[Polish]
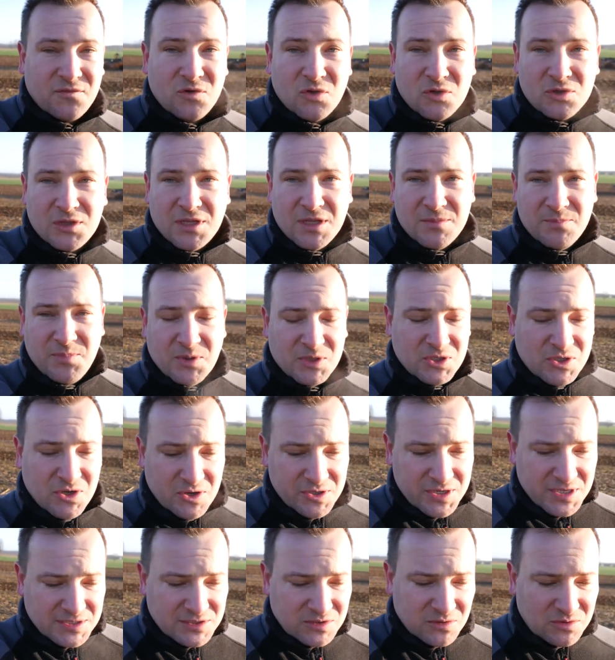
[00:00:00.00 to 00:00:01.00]
w lutym, pod
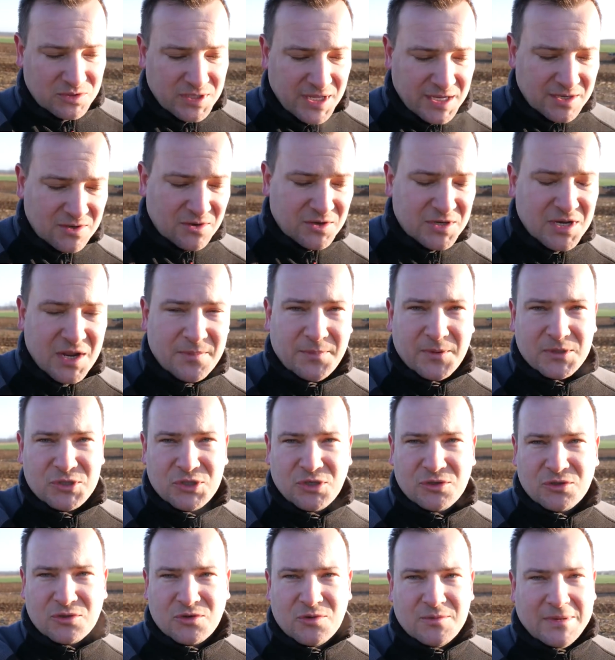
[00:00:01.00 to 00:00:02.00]
koniec lutego i na
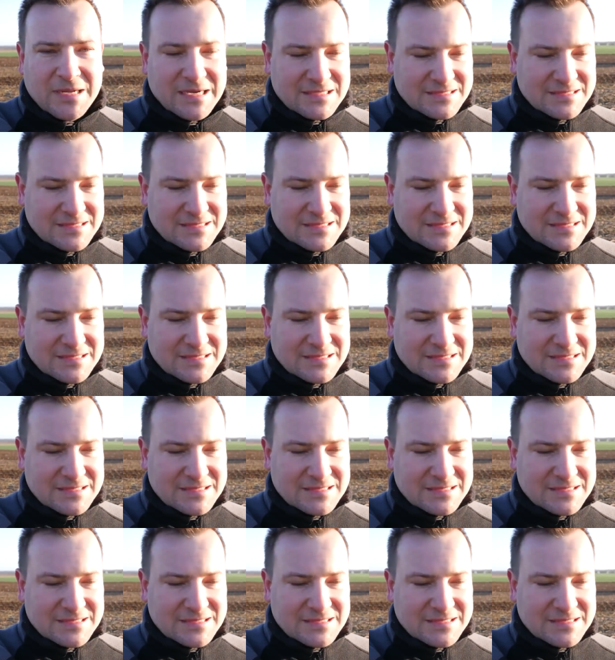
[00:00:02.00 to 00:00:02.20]
początku